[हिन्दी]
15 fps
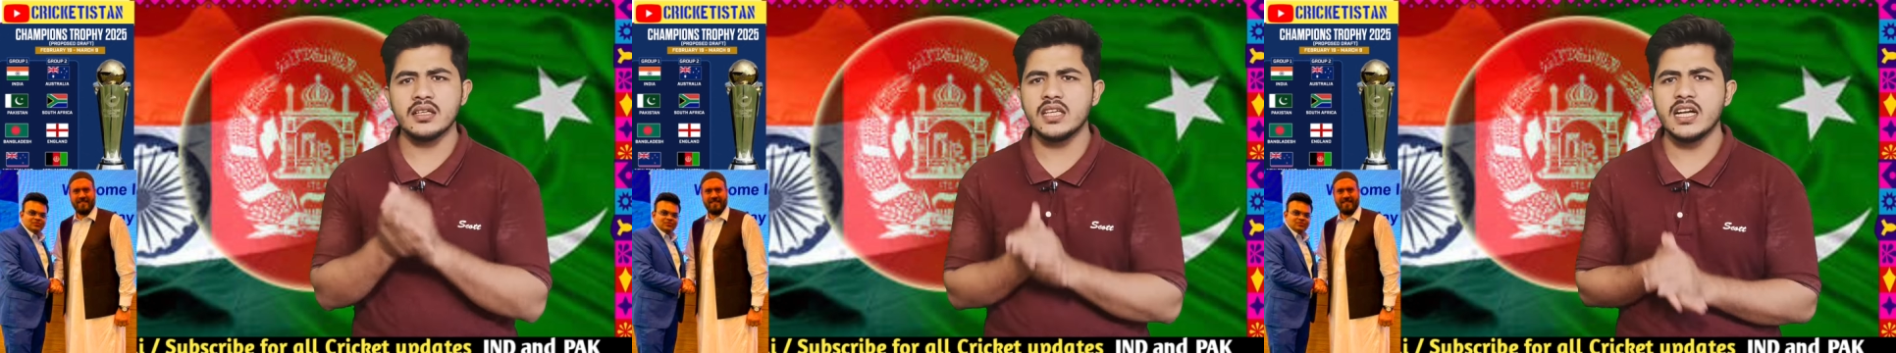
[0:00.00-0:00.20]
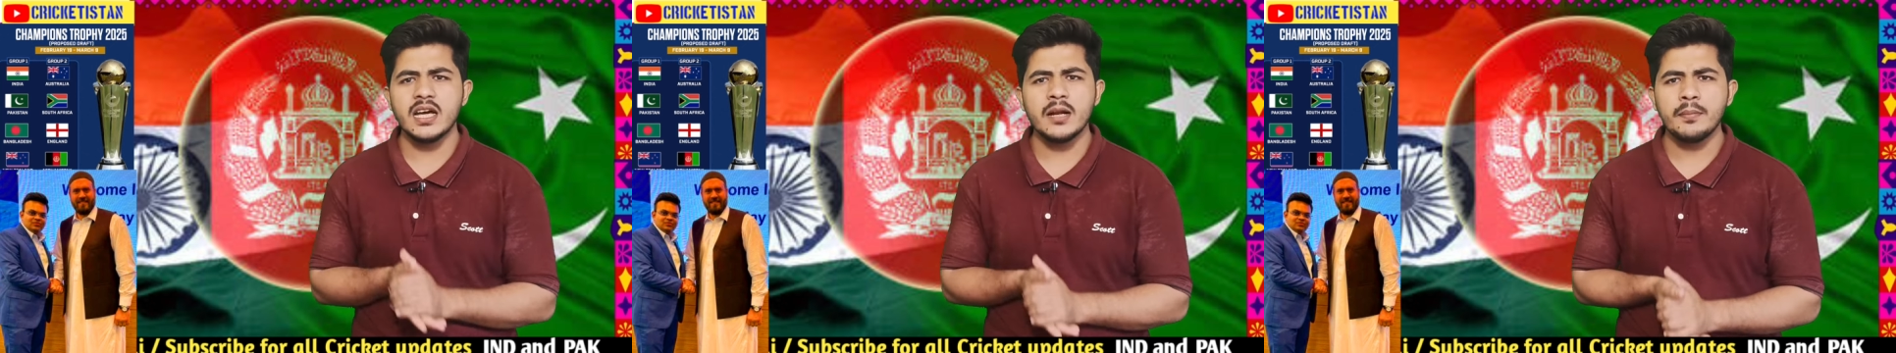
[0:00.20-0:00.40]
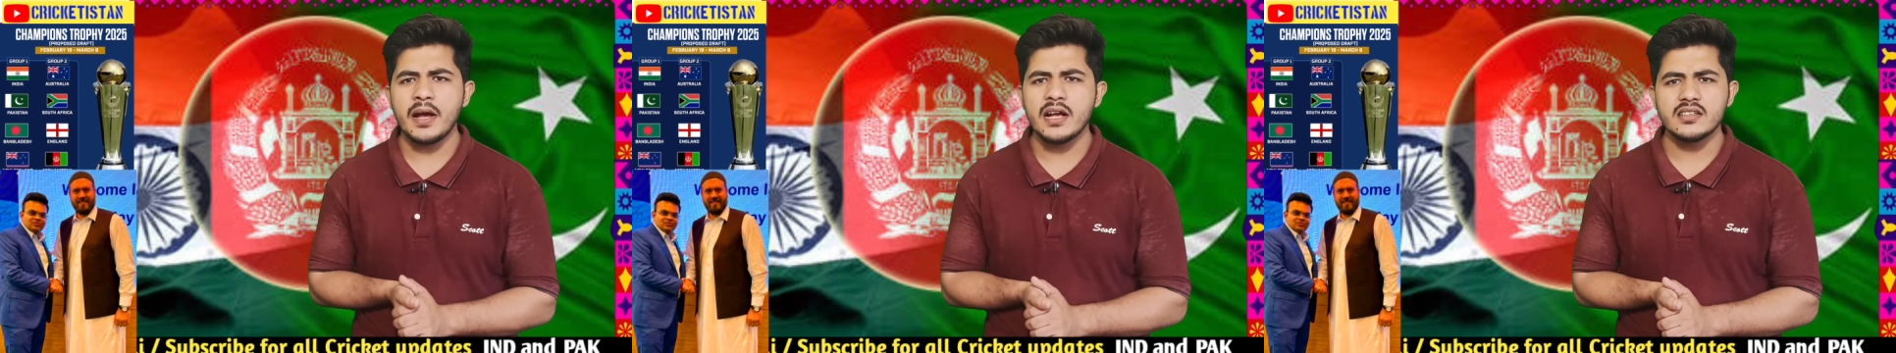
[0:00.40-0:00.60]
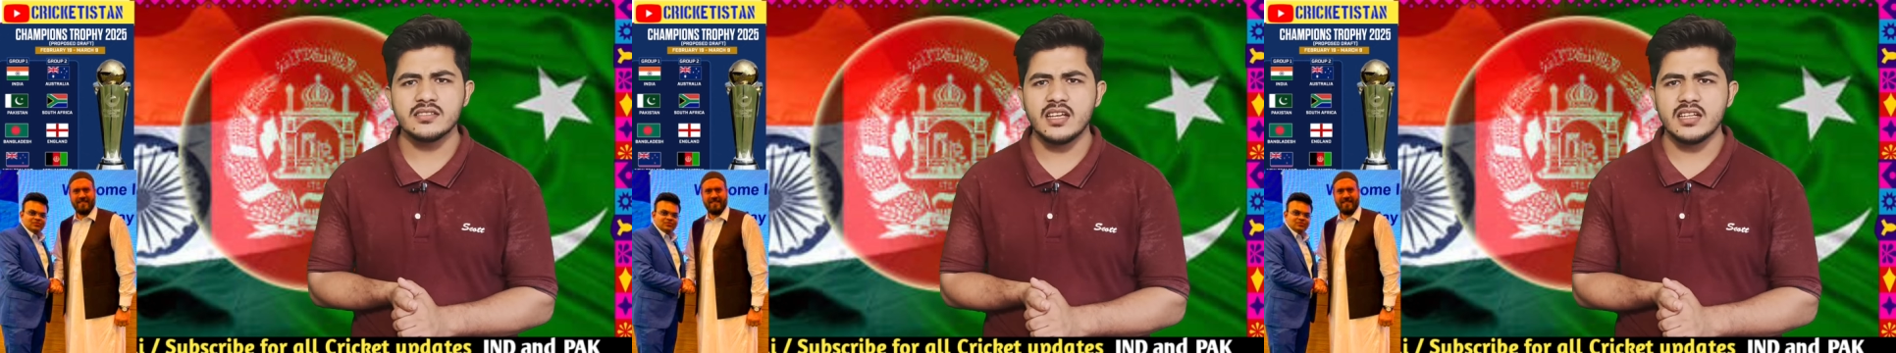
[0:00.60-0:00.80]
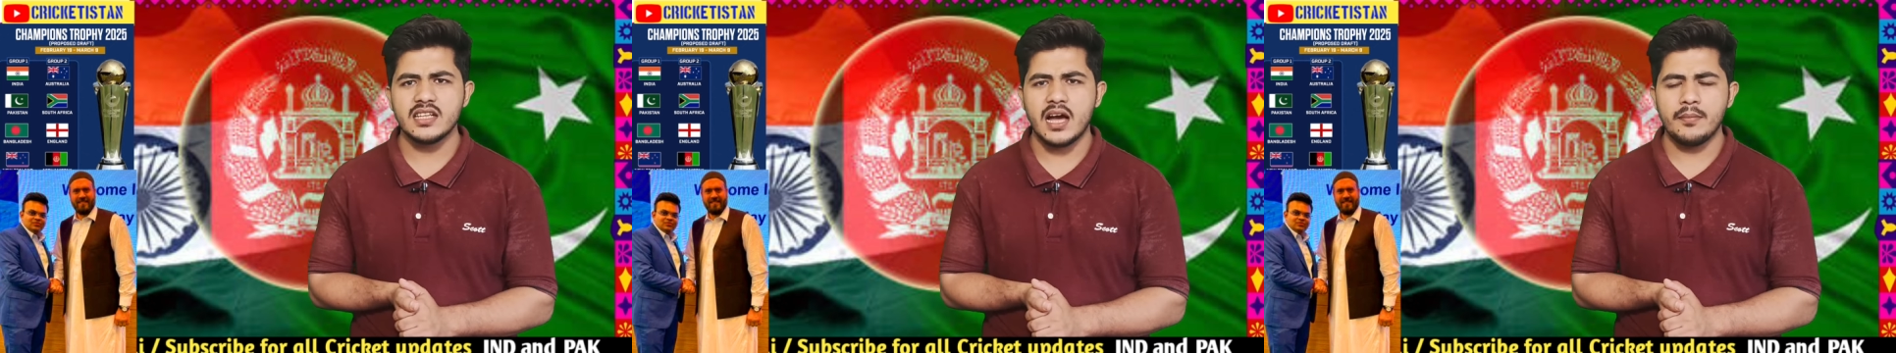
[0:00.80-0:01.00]
कि अगर
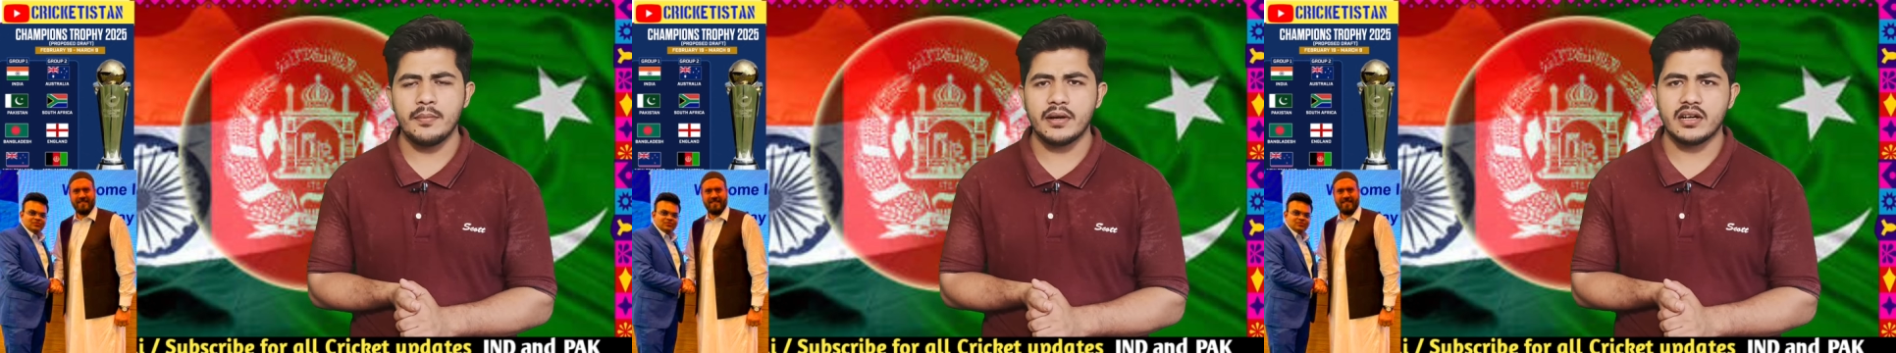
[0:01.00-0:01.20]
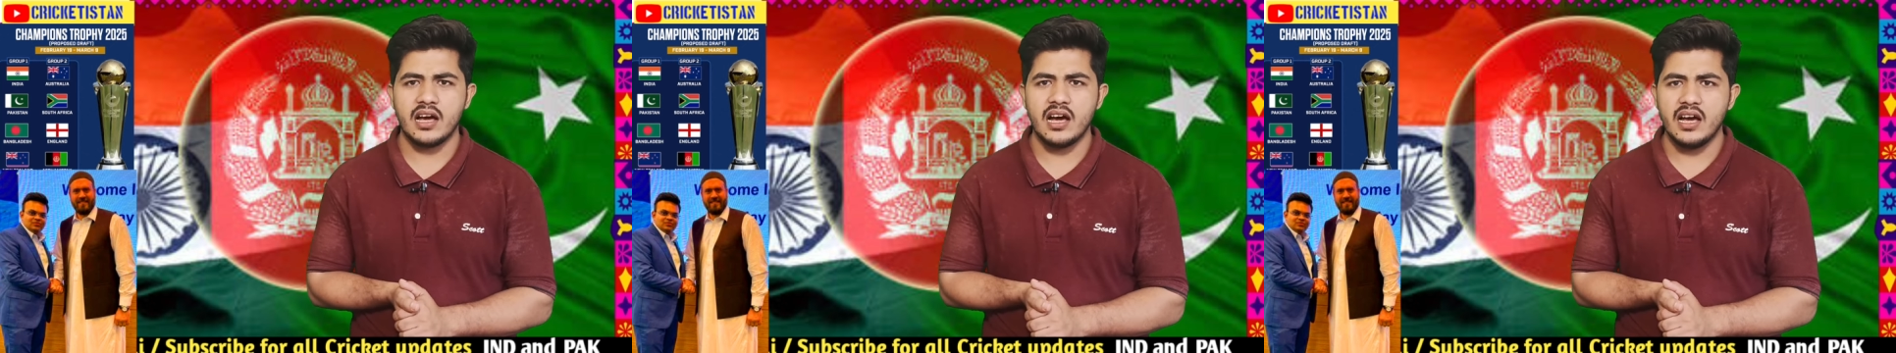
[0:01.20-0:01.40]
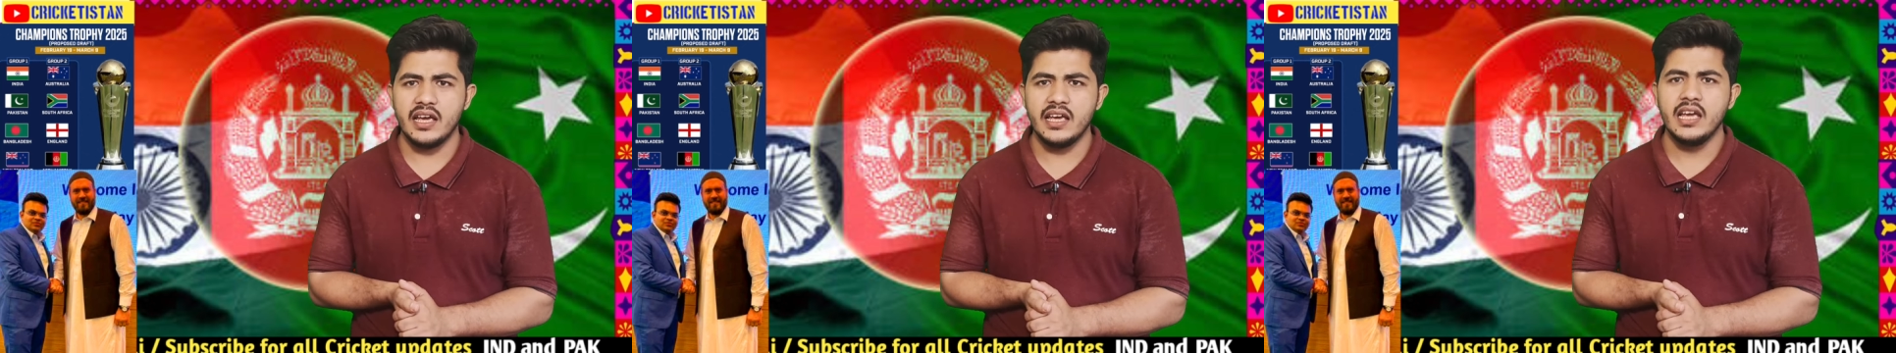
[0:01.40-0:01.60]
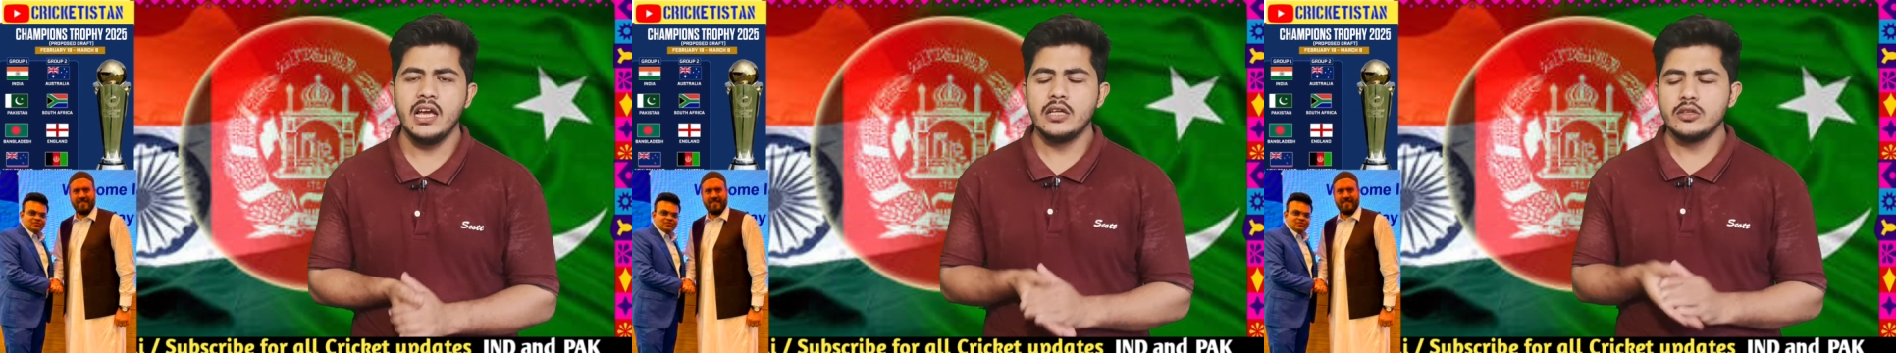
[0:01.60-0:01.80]
पाकिस्तान यहां पर ना आए